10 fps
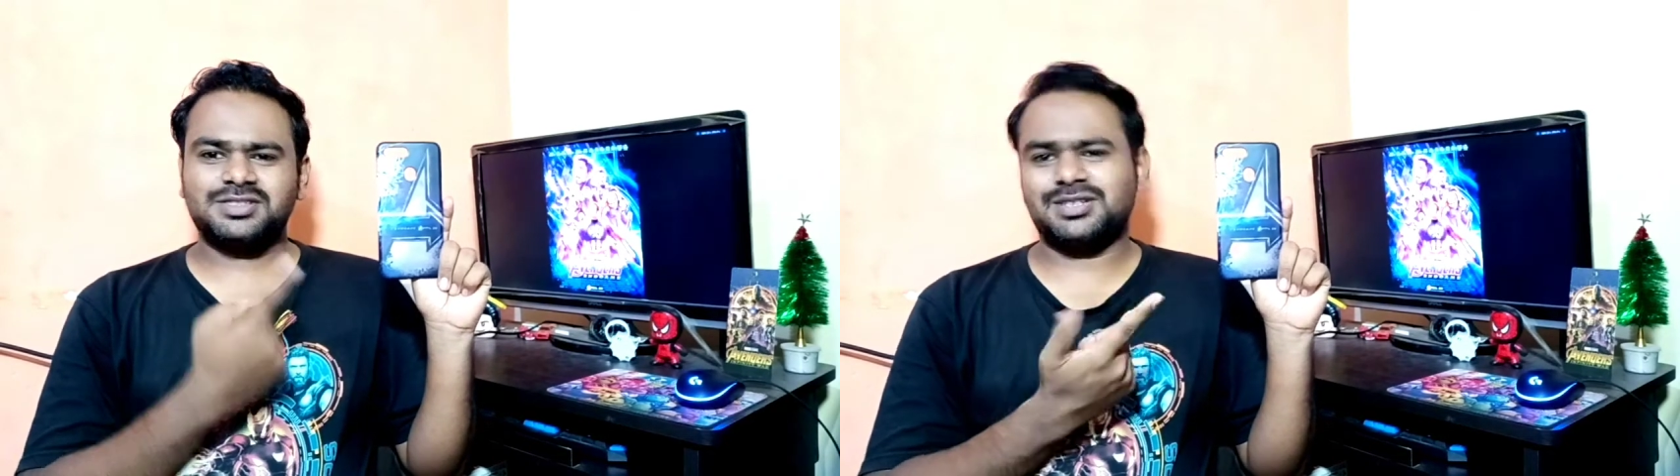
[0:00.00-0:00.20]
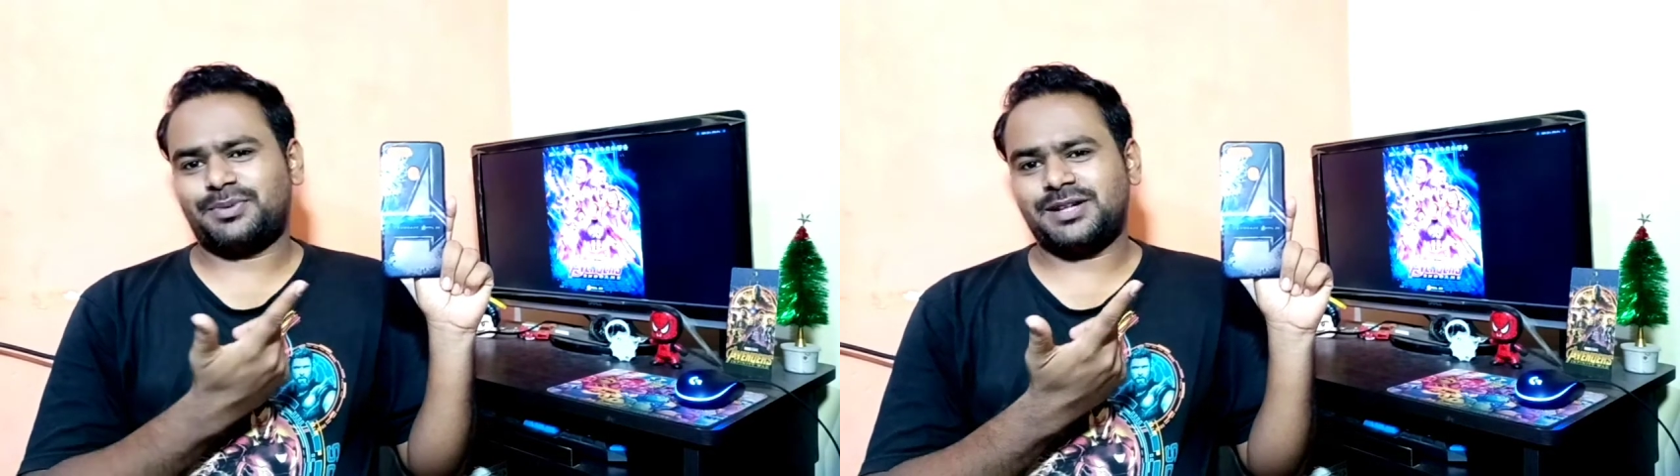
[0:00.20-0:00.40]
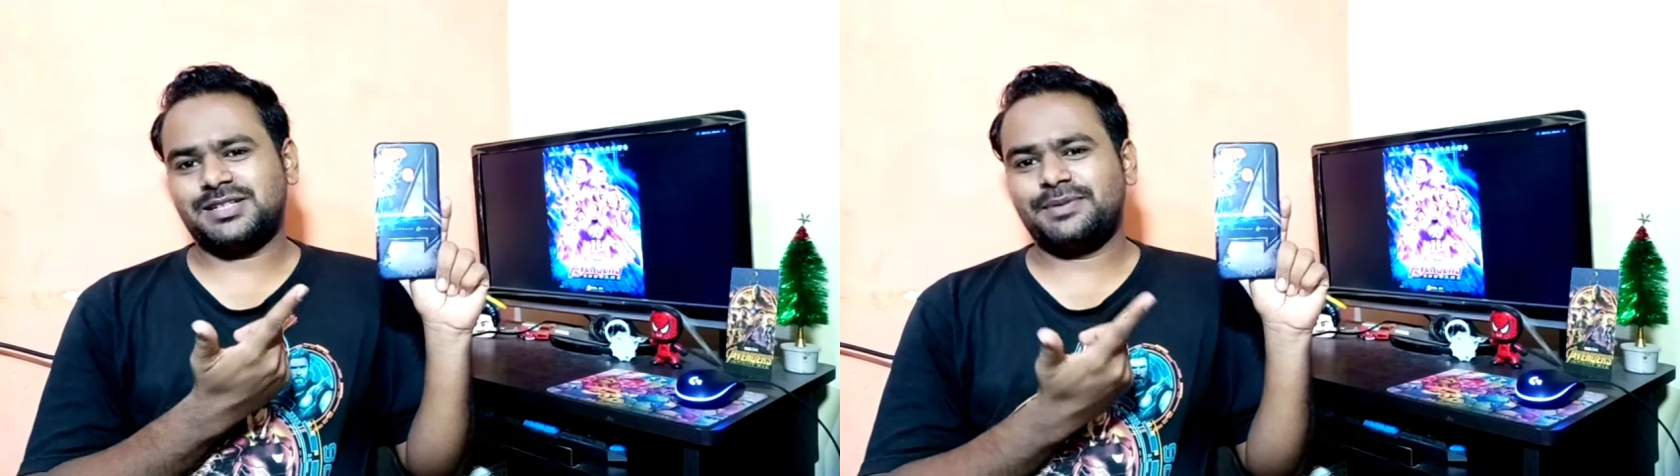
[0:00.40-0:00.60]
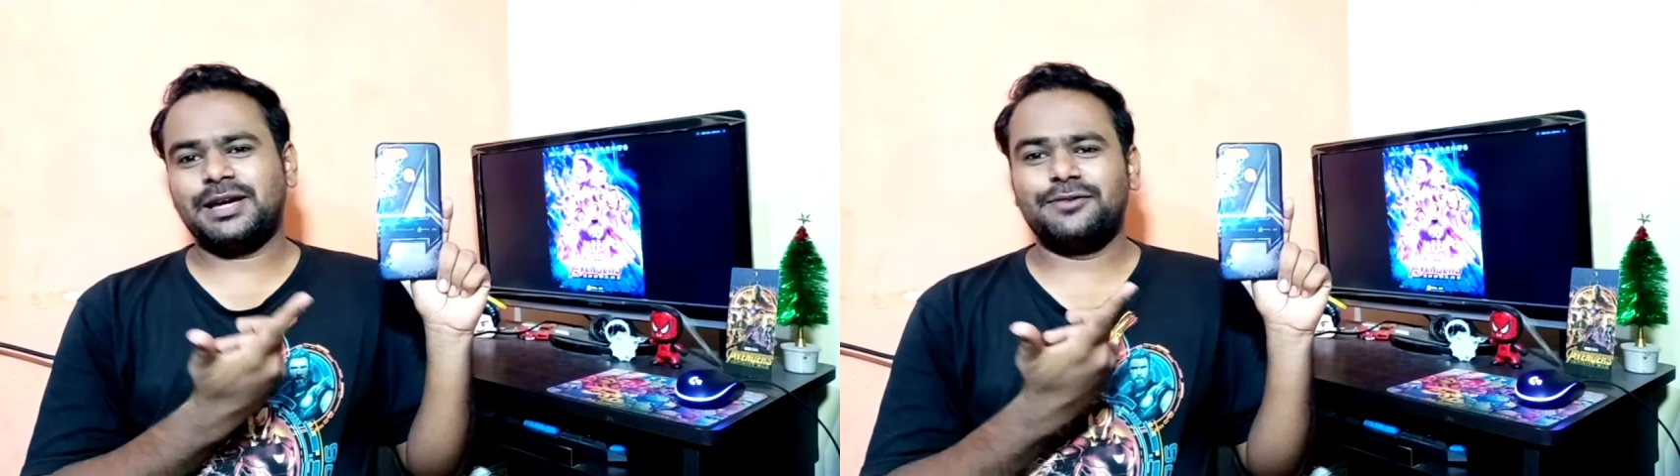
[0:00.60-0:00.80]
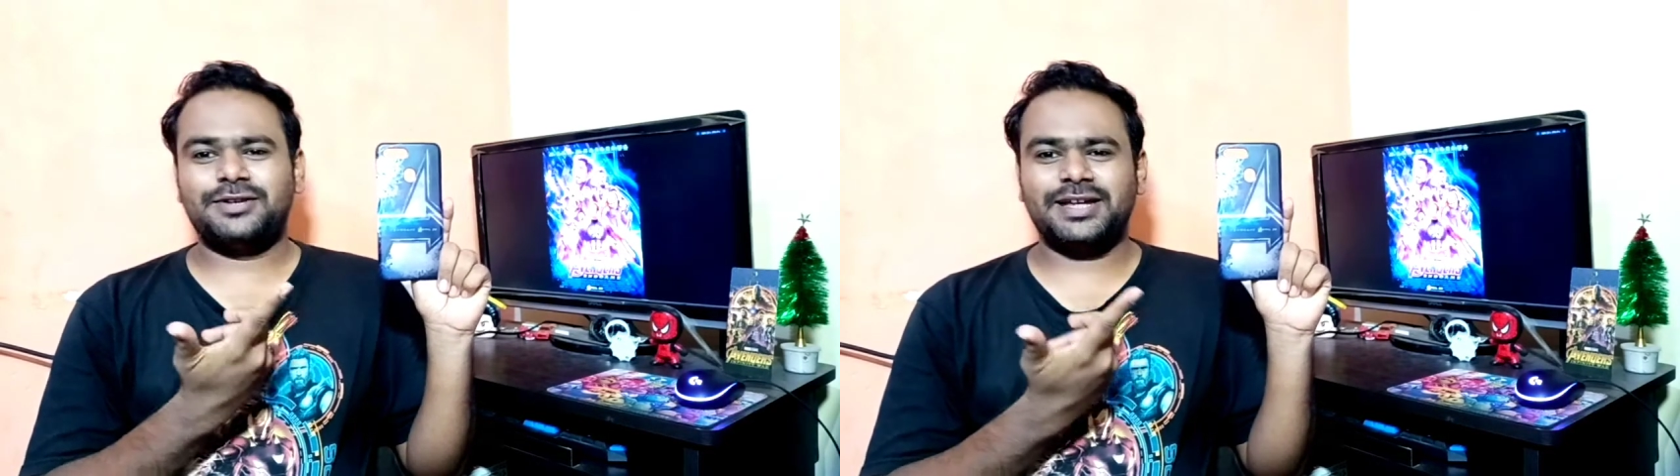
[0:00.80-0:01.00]
सरप्राइज है
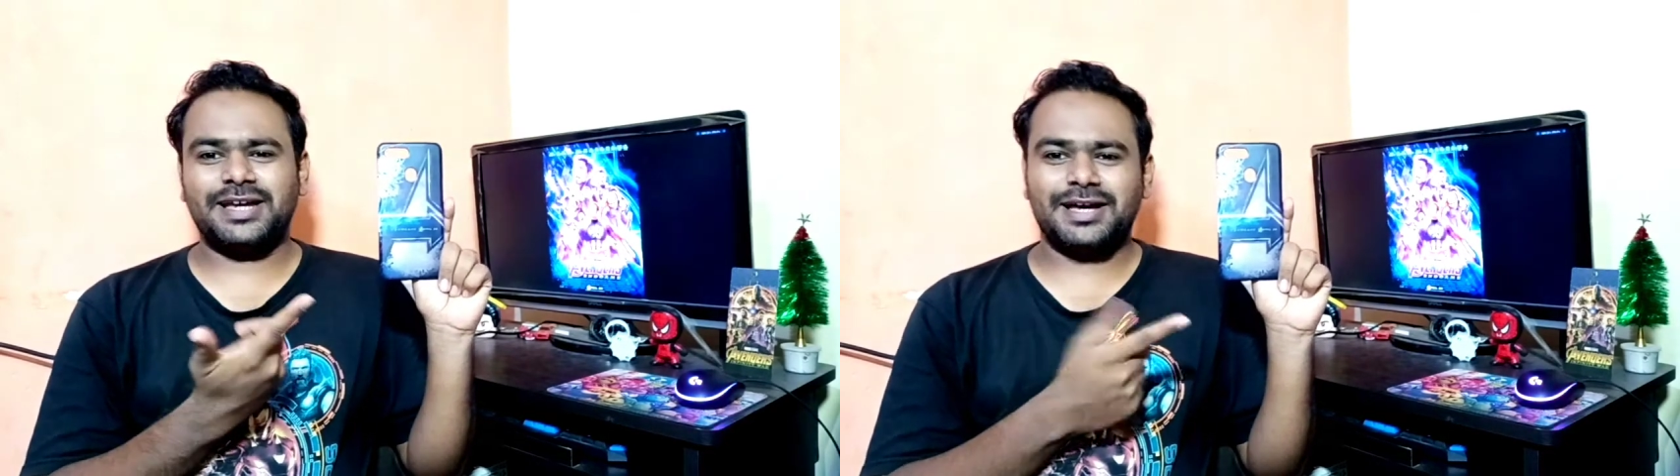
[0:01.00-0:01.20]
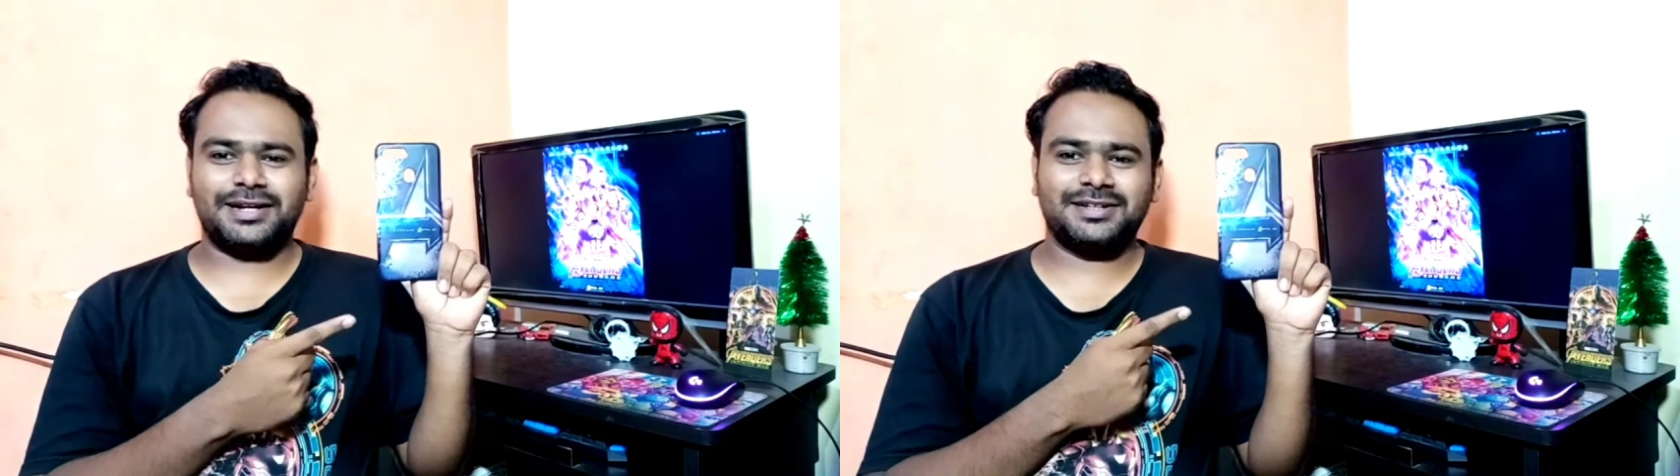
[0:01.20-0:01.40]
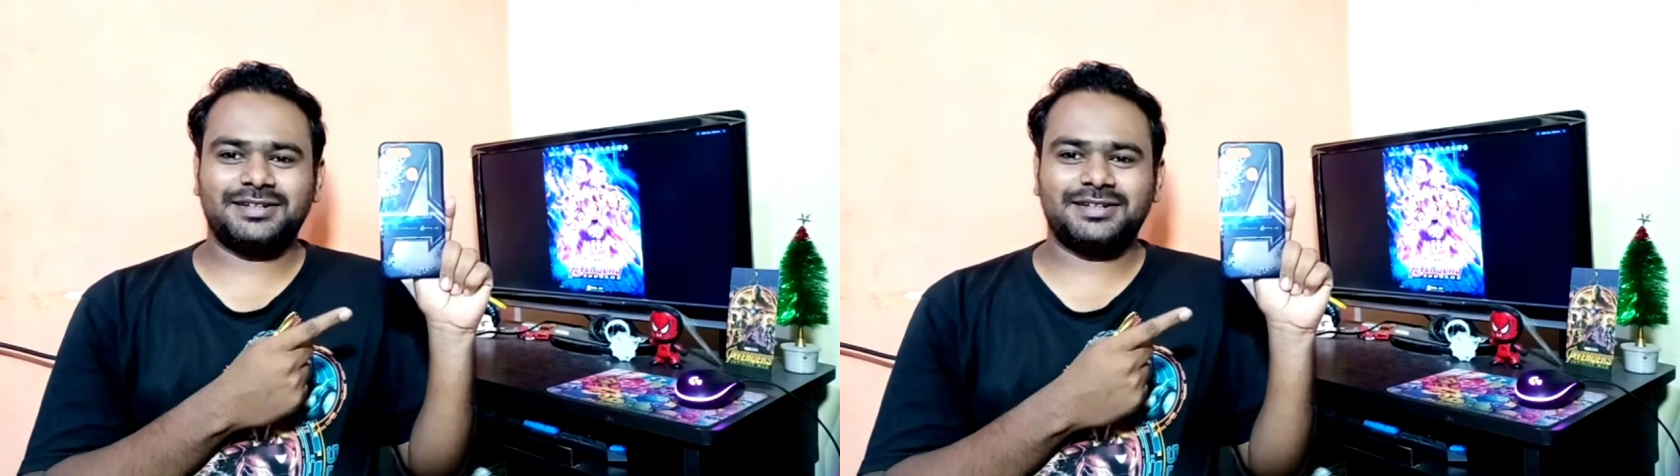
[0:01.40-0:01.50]
गिफ्ट है यार